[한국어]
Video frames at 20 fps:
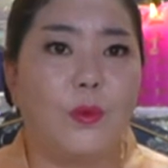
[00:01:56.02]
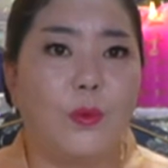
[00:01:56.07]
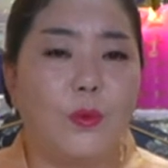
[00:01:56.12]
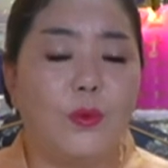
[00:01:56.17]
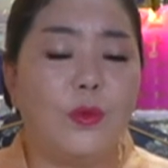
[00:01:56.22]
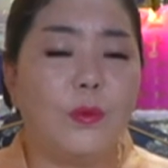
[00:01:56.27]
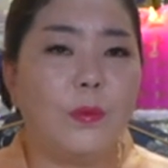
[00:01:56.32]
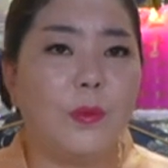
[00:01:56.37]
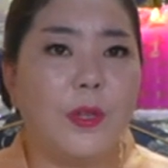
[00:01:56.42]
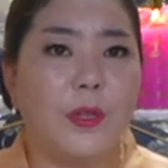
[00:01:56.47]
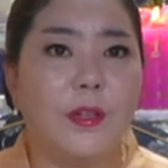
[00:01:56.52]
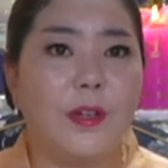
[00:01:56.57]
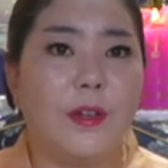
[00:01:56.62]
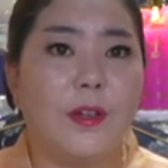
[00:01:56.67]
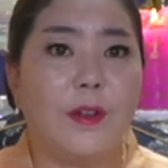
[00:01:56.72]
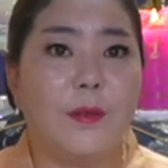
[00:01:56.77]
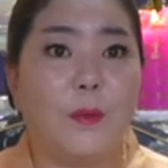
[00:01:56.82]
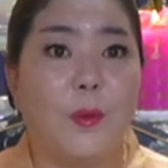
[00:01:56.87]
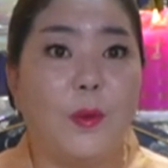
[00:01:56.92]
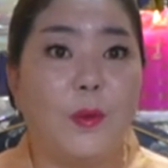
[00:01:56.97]
요즘
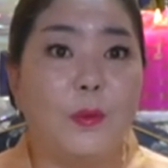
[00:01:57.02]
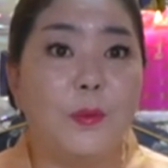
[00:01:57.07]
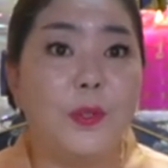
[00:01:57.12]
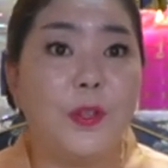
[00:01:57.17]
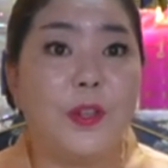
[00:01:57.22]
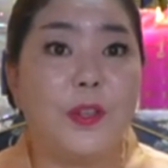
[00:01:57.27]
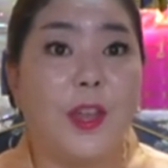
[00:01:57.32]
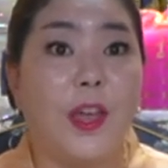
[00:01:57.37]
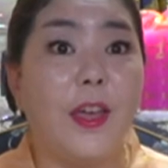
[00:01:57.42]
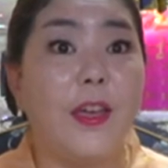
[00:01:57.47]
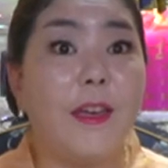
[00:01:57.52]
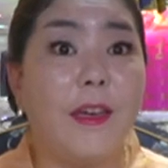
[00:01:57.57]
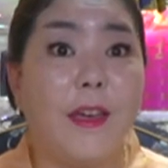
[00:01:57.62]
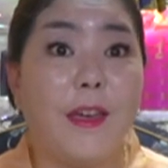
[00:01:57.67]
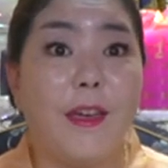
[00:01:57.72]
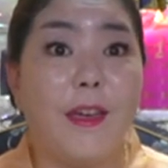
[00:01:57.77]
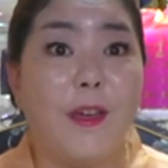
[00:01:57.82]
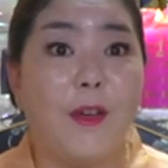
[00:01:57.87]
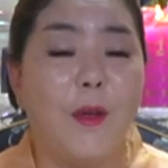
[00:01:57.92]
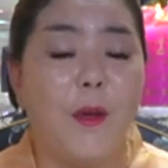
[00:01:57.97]
세상에는 뭐 음식이
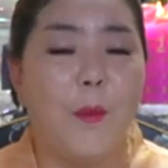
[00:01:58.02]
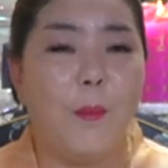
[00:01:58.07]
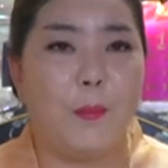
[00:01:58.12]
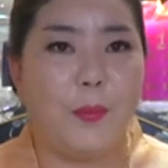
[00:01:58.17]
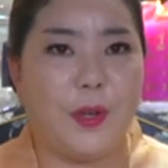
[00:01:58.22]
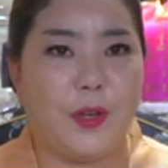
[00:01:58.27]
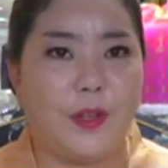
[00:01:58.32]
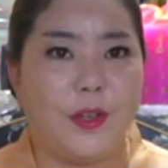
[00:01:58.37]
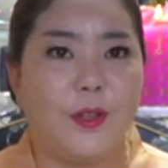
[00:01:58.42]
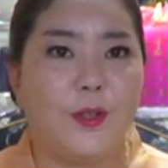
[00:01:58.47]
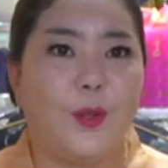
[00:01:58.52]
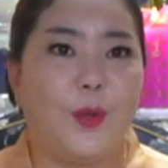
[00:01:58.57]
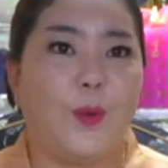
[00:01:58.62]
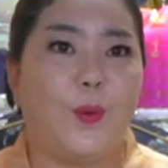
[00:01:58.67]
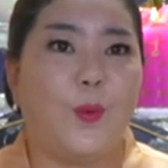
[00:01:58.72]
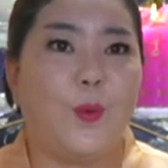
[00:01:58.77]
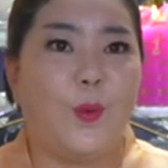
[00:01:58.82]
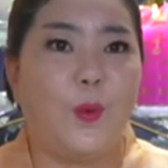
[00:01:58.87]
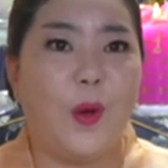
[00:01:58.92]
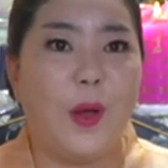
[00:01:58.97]
되게 피자도
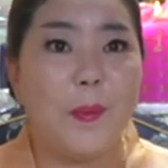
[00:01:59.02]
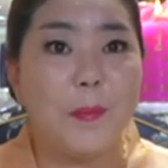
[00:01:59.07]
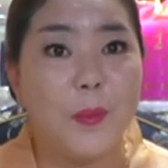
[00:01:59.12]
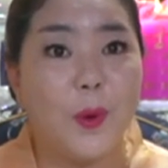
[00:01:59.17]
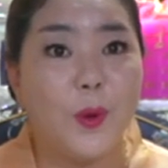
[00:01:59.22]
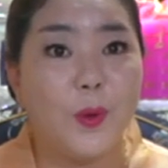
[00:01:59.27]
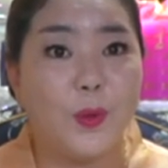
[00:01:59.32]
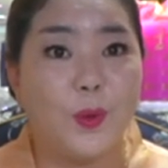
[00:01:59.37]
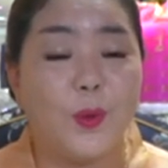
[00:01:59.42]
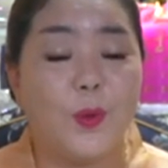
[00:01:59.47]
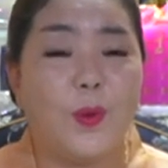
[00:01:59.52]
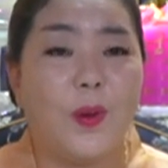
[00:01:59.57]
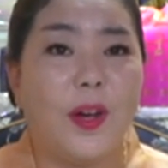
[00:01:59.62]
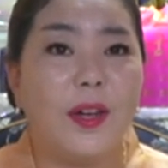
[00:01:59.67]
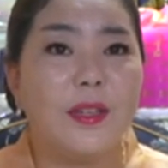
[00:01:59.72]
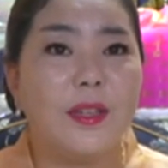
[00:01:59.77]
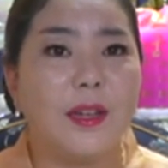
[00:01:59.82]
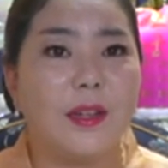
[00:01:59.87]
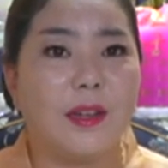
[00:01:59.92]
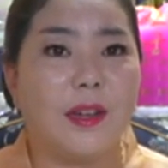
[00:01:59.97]
있고 햄버거도 있고
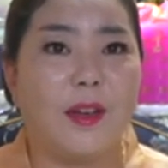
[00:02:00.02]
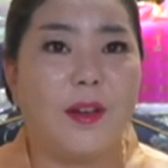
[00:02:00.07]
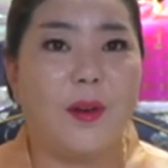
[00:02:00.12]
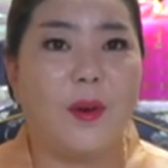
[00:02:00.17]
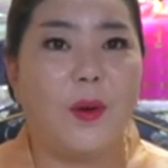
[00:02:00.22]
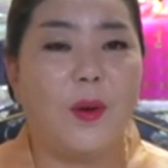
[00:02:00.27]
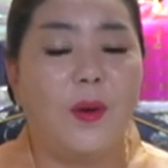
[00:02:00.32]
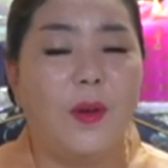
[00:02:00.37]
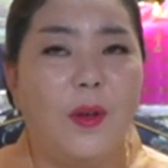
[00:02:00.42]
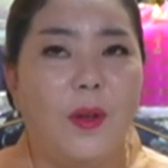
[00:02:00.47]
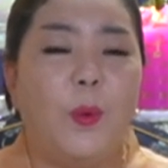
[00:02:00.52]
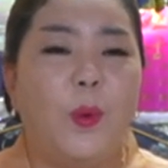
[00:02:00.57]
하잖아요.